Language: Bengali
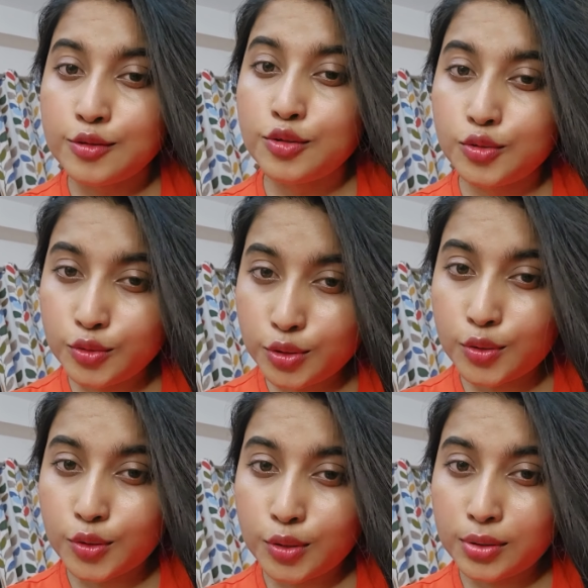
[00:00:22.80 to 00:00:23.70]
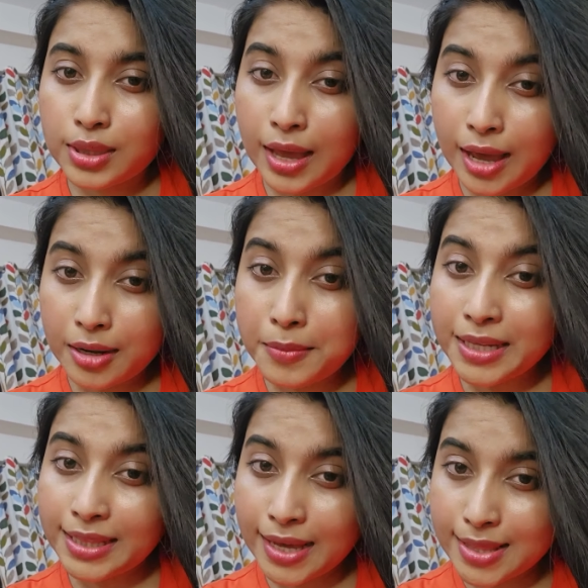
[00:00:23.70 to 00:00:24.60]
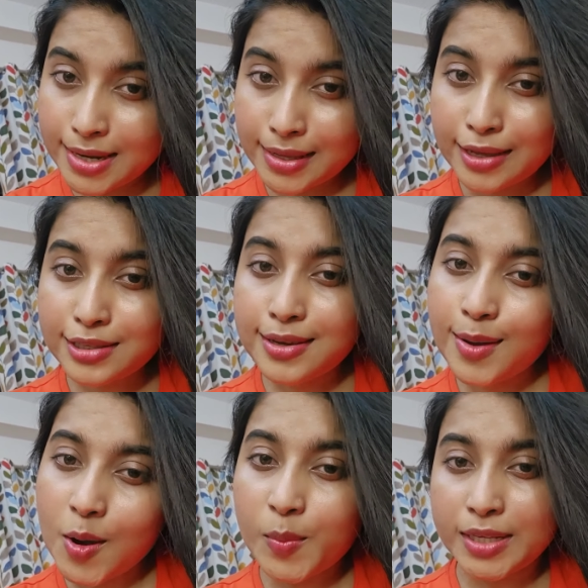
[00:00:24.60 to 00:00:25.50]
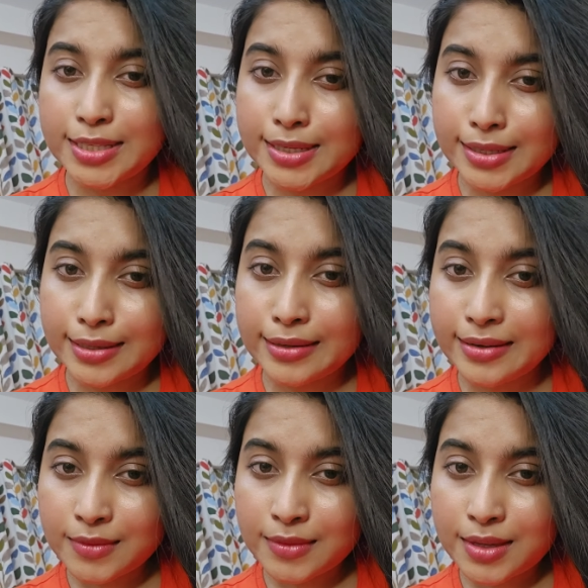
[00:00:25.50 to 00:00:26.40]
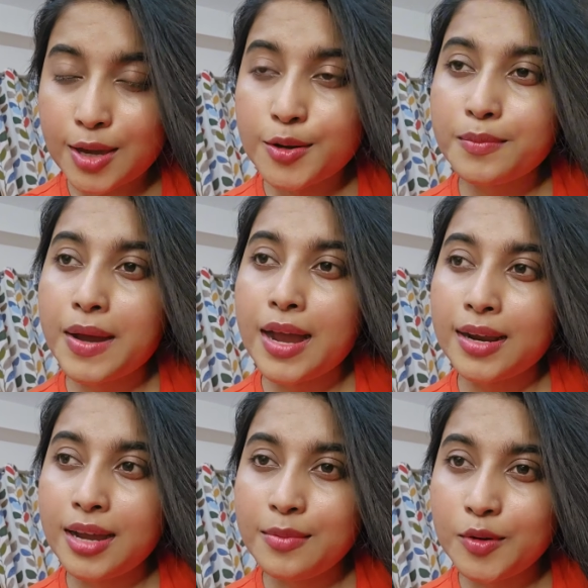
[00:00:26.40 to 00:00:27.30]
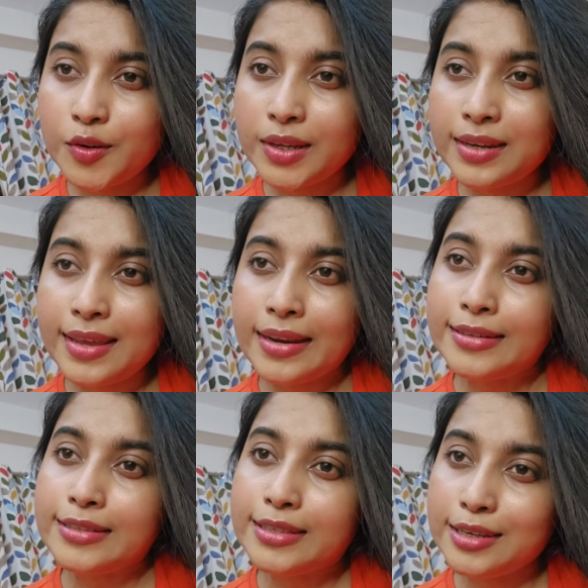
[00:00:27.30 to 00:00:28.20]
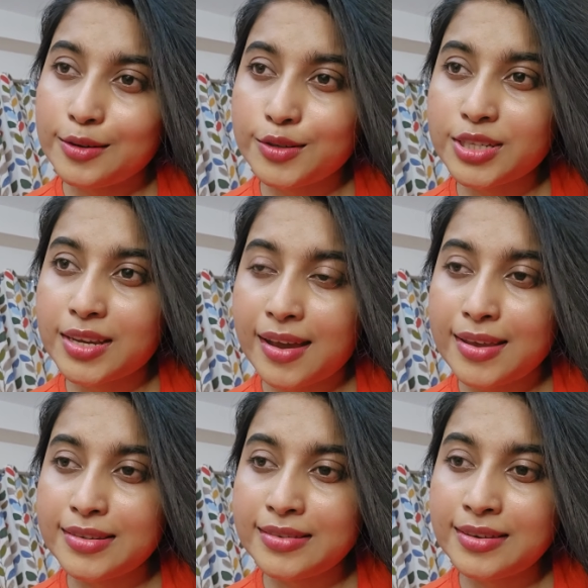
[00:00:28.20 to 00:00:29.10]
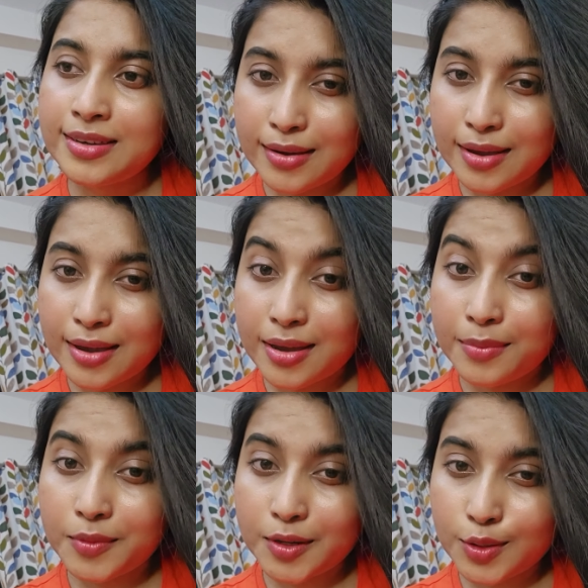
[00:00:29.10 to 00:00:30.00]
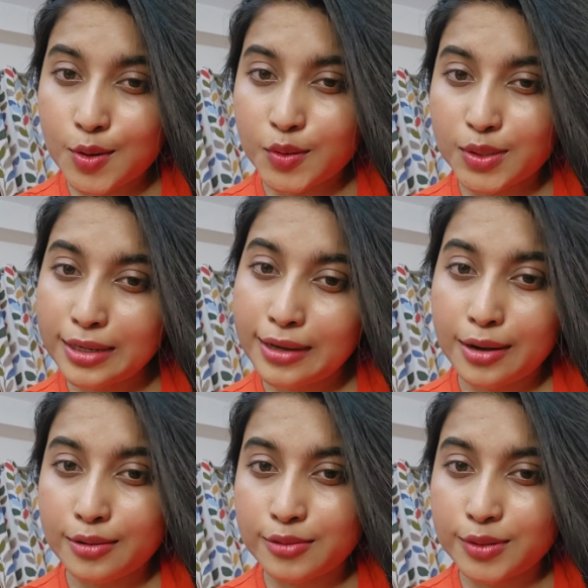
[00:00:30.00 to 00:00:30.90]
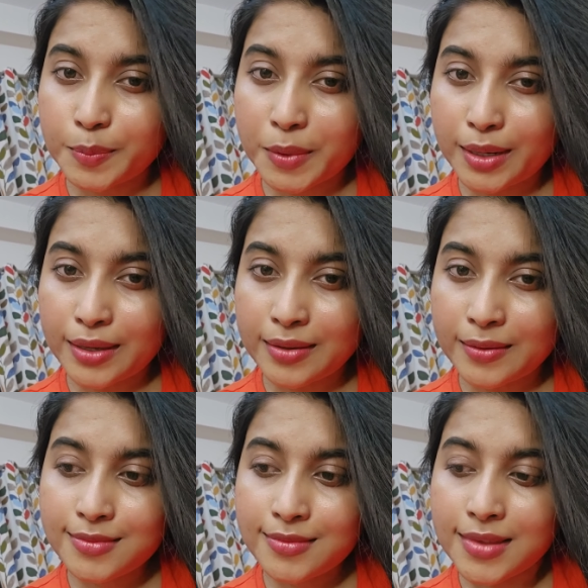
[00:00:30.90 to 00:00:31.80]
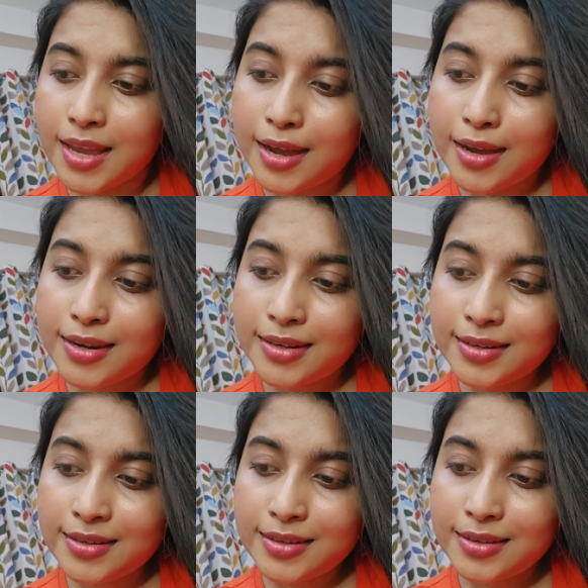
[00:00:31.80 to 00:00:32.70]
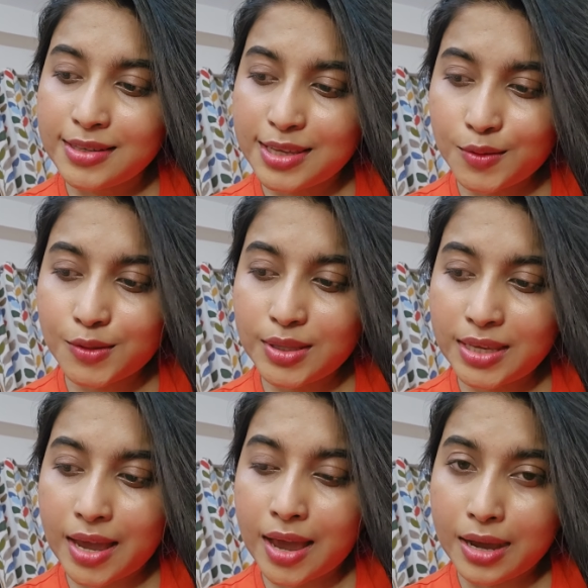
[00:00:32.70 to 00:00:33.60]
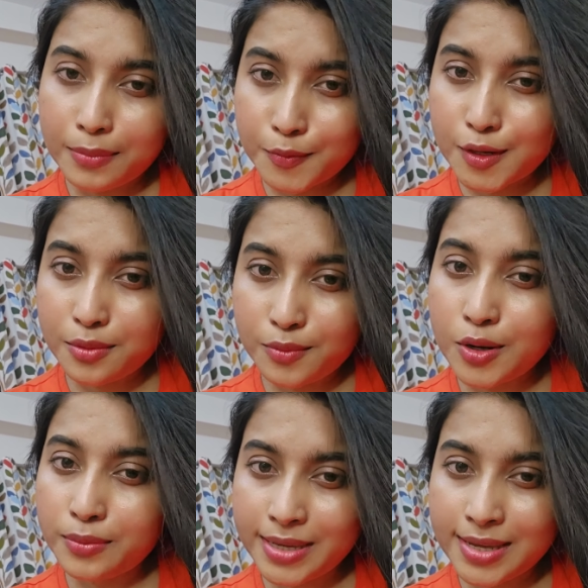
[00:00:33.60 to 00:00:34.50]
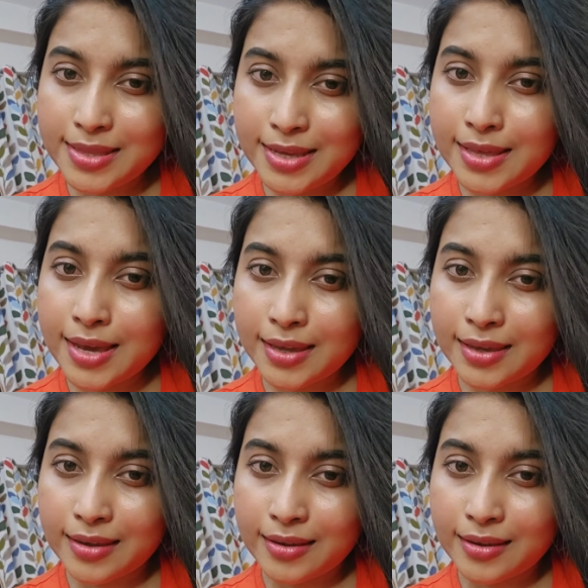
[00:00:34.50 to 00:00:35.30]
দ্রুত তার বা তাদের কাছে ক্ষমা চেয়ে নিন কারণ ভাঙা মনের একটা দীর্ঘশ্বাস আপনার ধ্বংসের কারণ হতে পারে আর কেউ যদি আপনার মন ভেঙে দিয়ে থাকে